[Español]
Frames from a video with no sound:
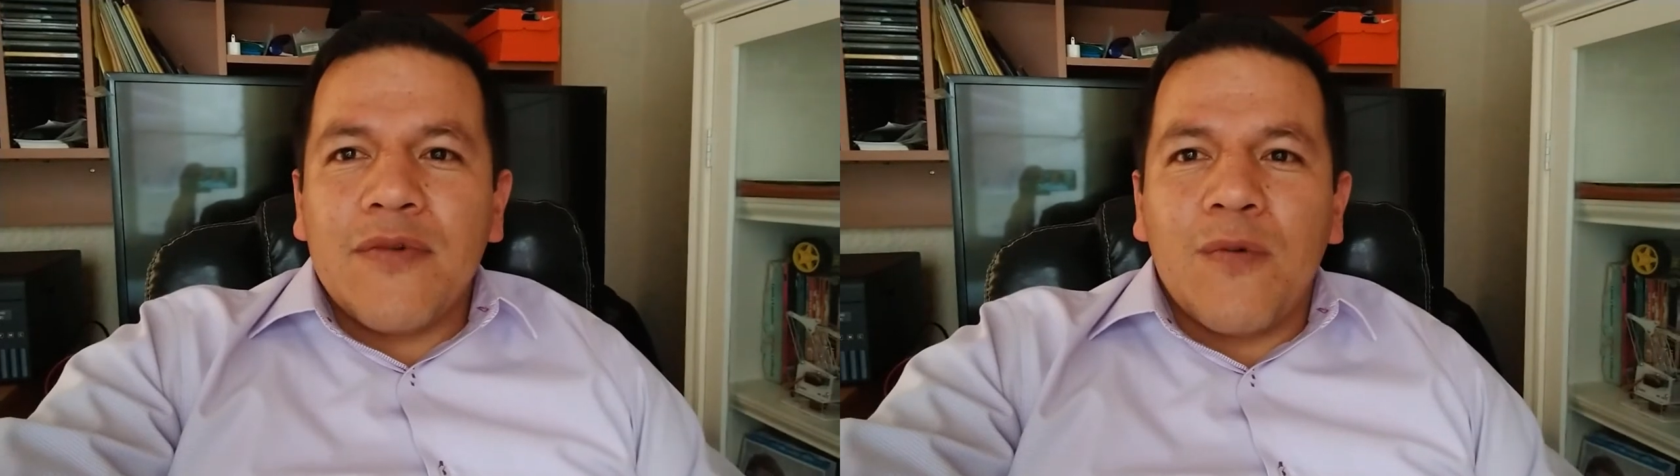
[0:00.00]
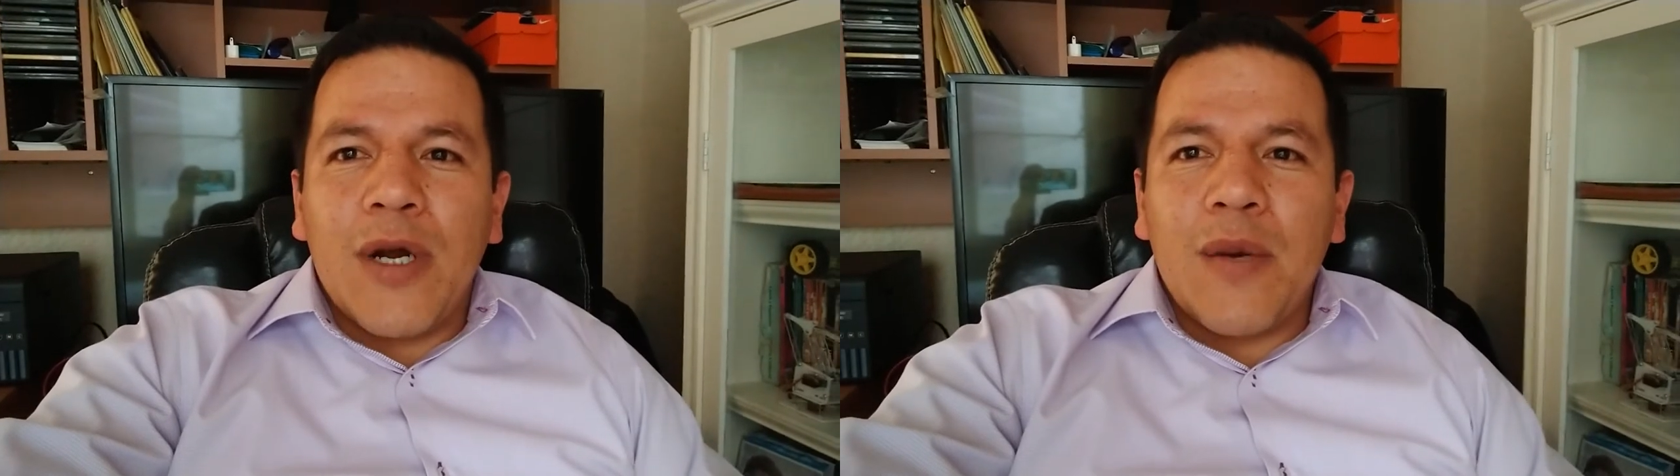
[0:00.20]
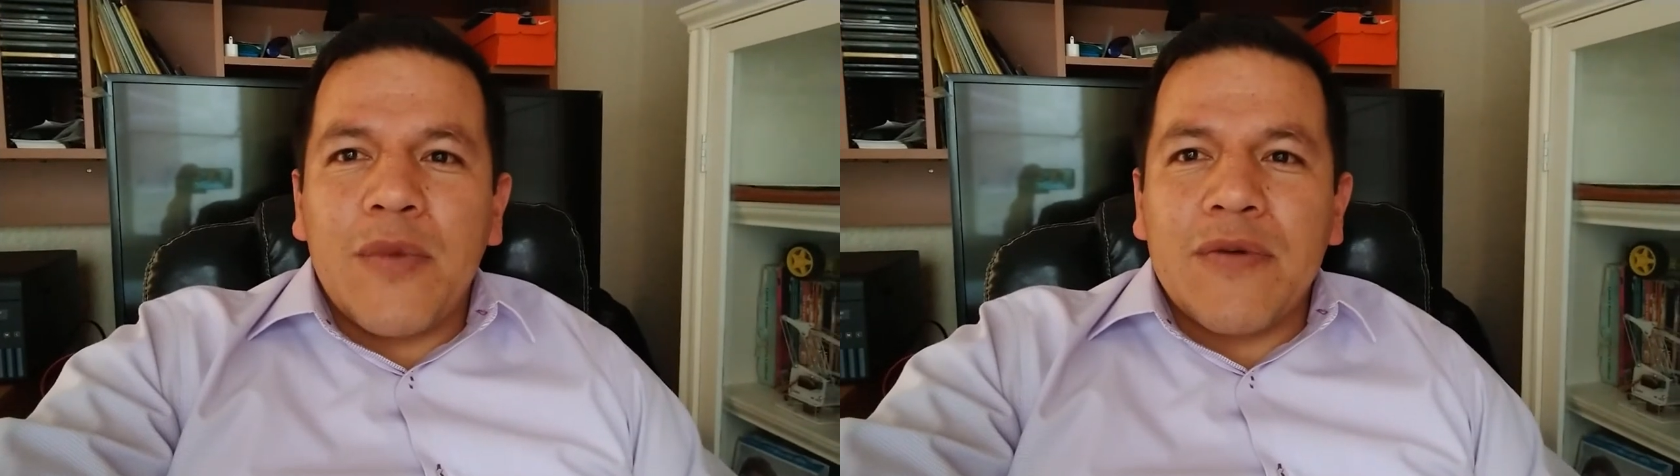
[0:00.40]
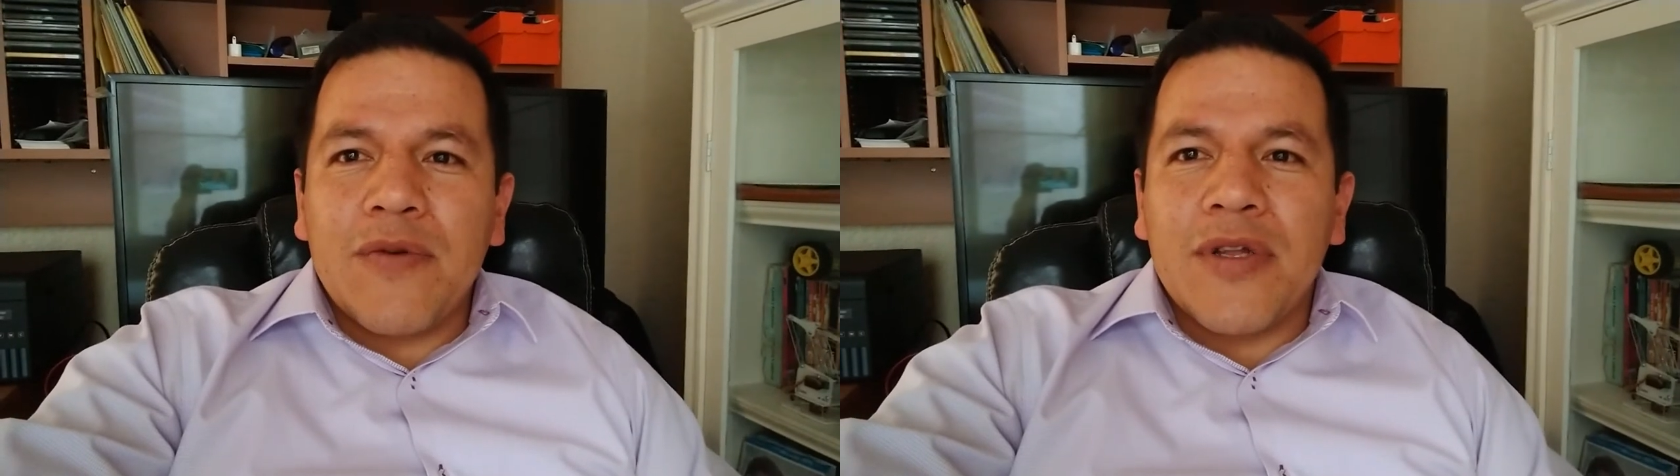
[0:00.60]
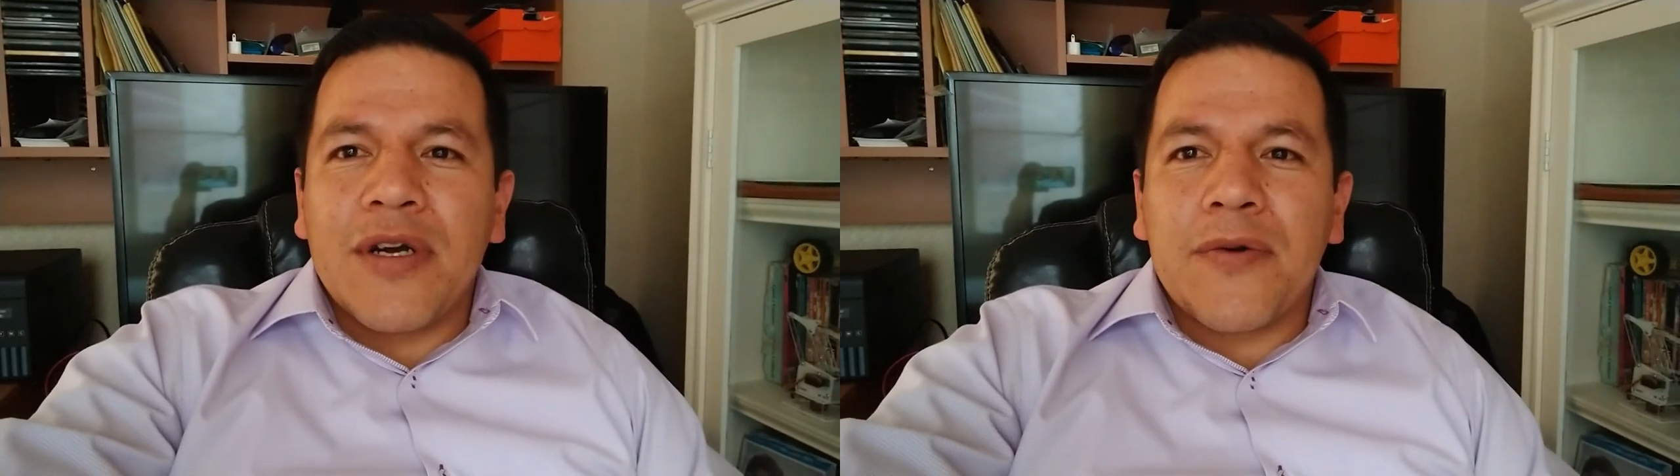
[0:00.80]
Walmart,
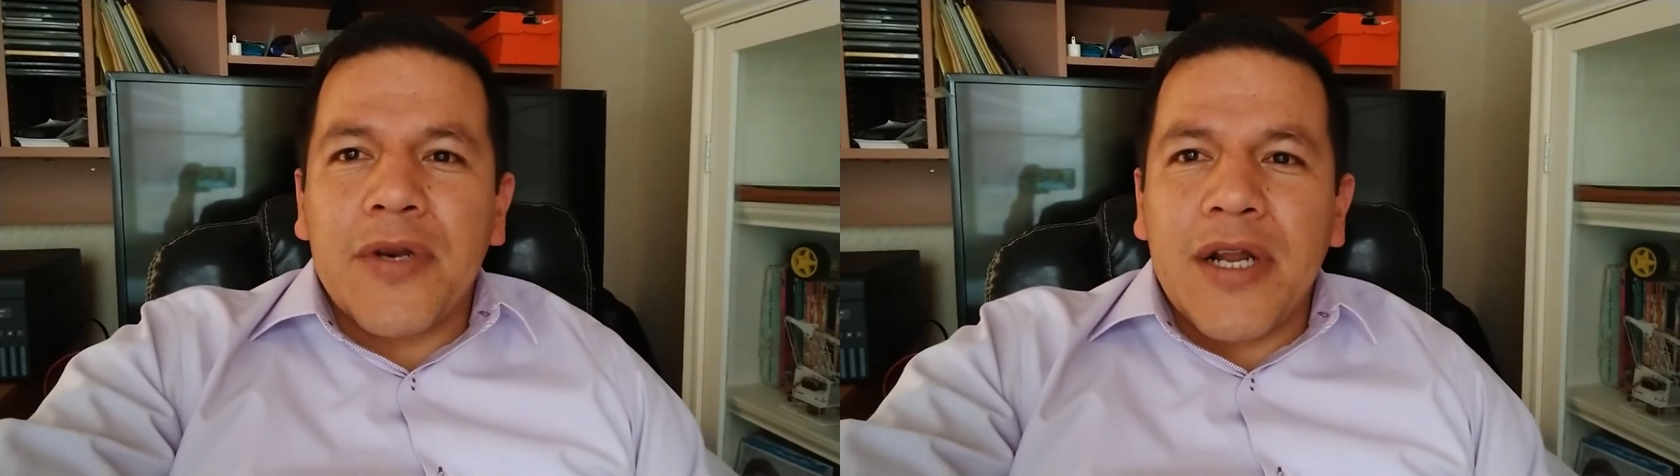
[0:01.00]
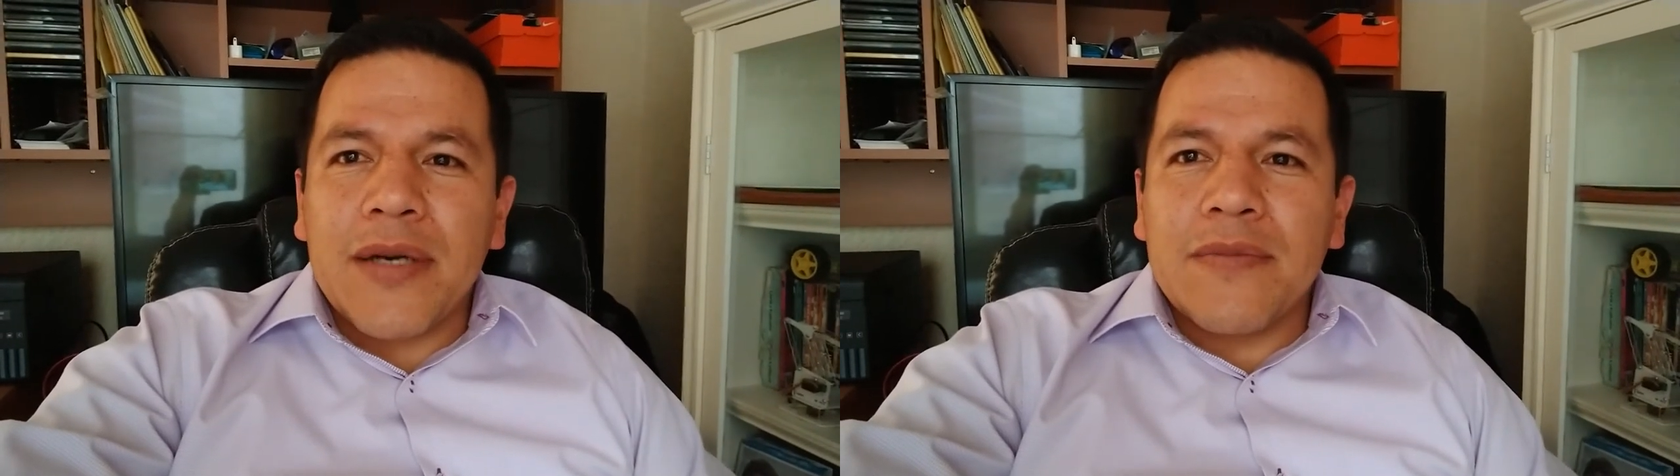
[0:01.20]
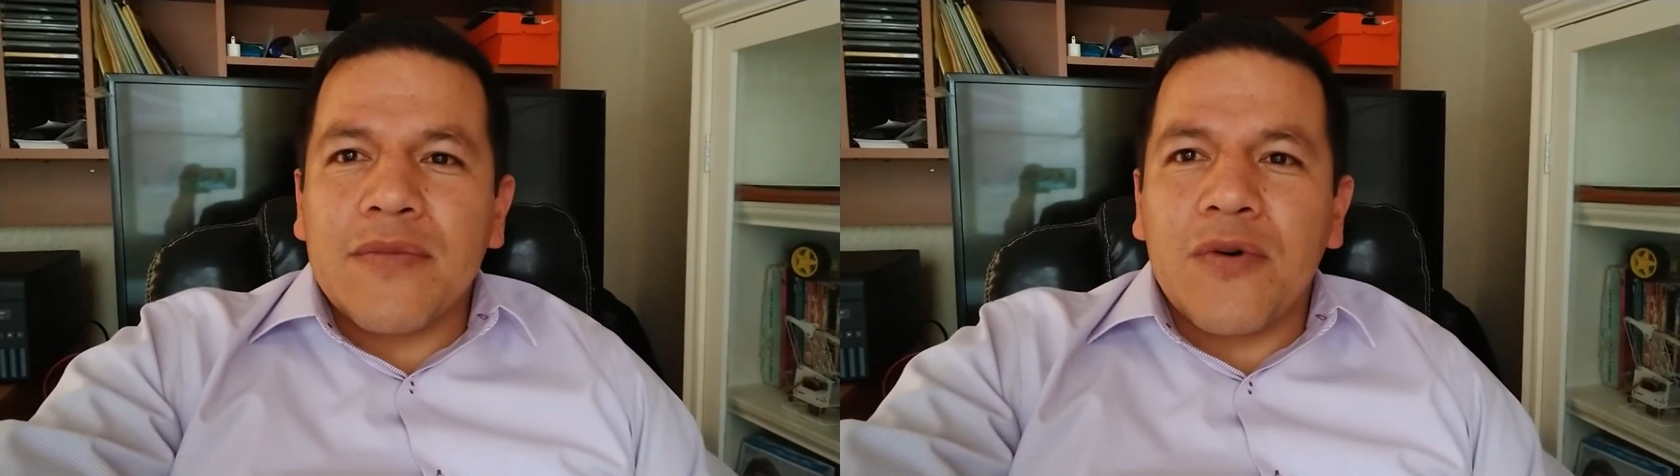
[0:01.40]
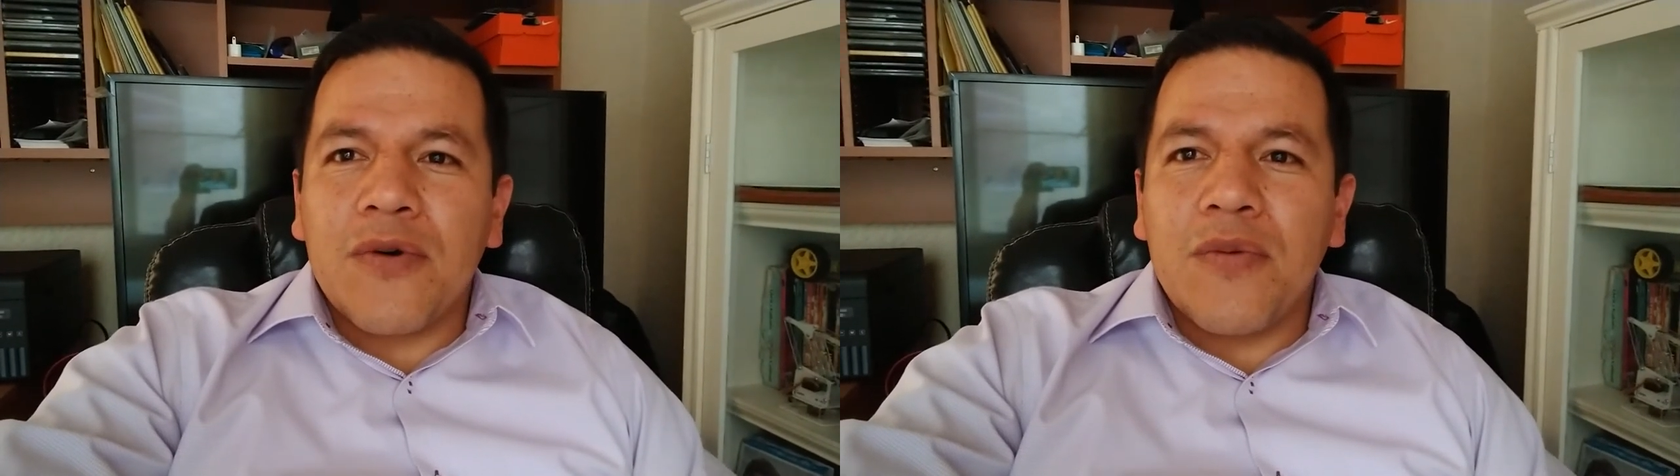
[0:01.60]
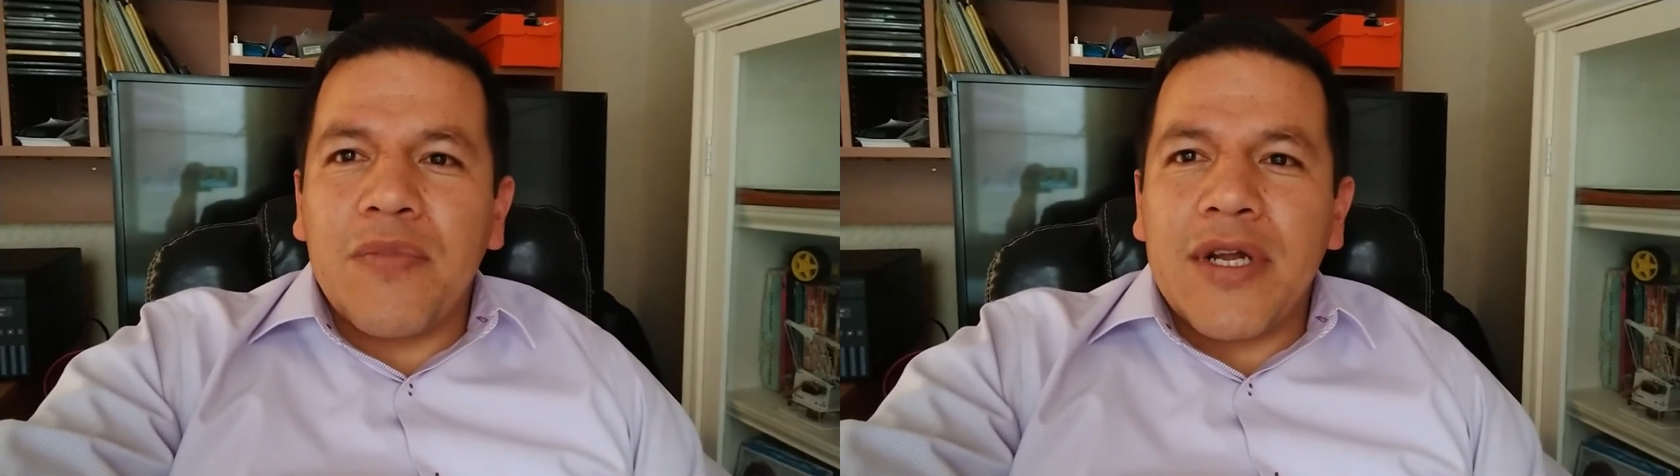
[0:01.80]
Bodega de
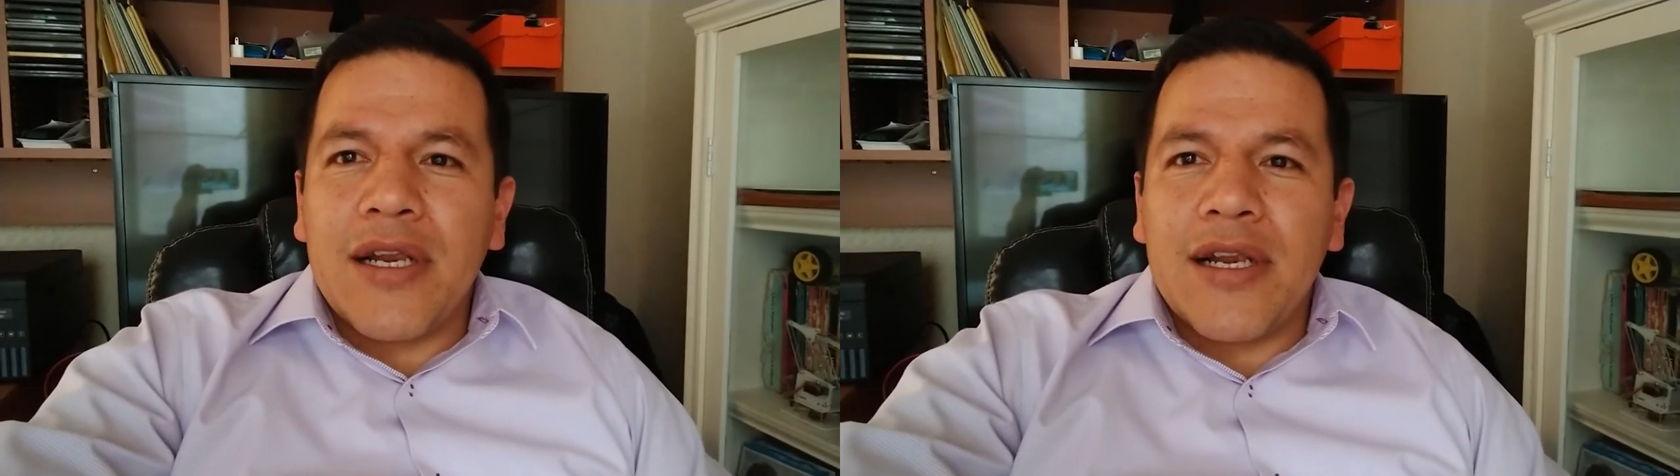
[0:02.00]
Coppel,